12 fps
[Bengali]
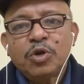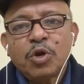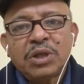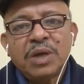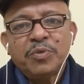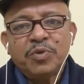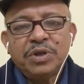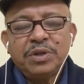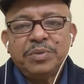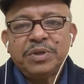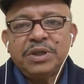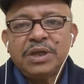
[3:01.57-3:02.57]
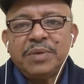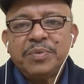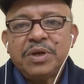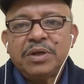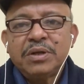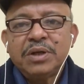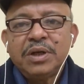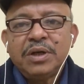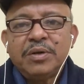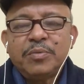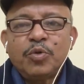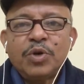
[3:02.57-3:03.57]
দরদাম করে নেবেন যে আপনার
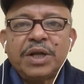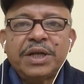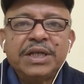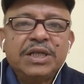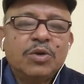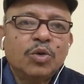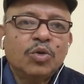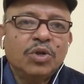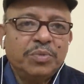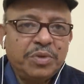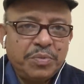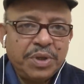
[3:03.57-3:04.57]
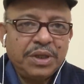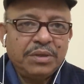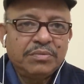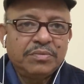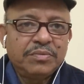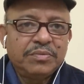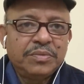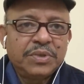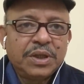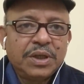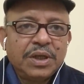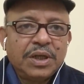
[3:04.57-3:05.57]
পোনার কেজি কত নেবেন ভাই
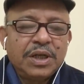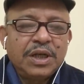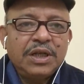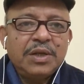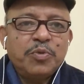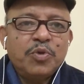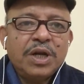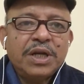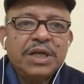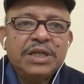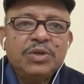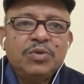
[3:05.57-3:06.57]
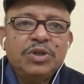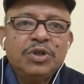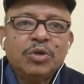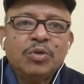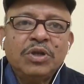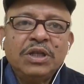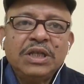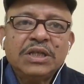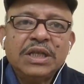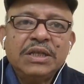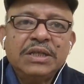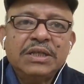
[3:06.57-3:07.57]
এটা পোনার কেজি উনি যত নিতে
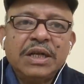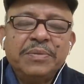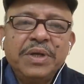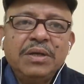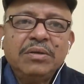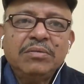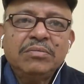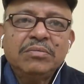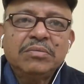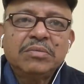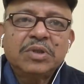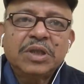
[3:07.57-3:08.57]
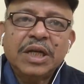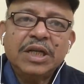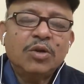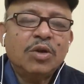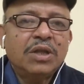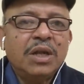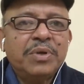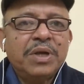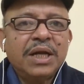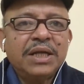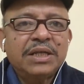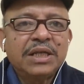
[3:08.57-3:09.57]
চাই চাইবেন সেই দরদামটা
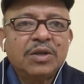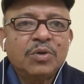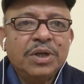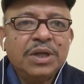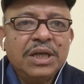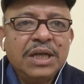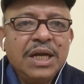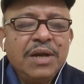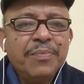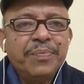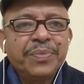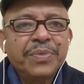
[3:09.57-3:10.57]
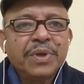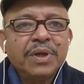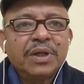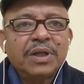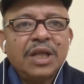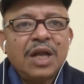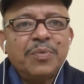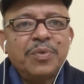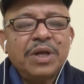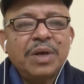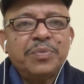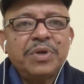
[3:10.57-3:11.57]
আগে ঠিক করে নিয়ে
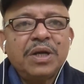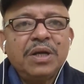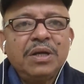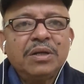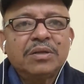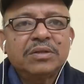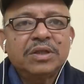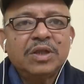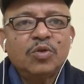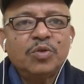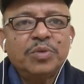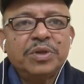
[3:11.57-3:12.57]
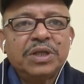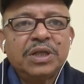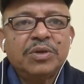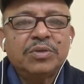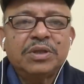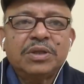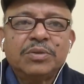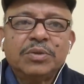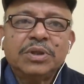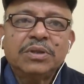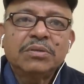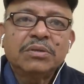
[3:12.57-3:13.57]
তারপরে আপনারা যেটা করবেন সেটা হচ্ছে যে ওই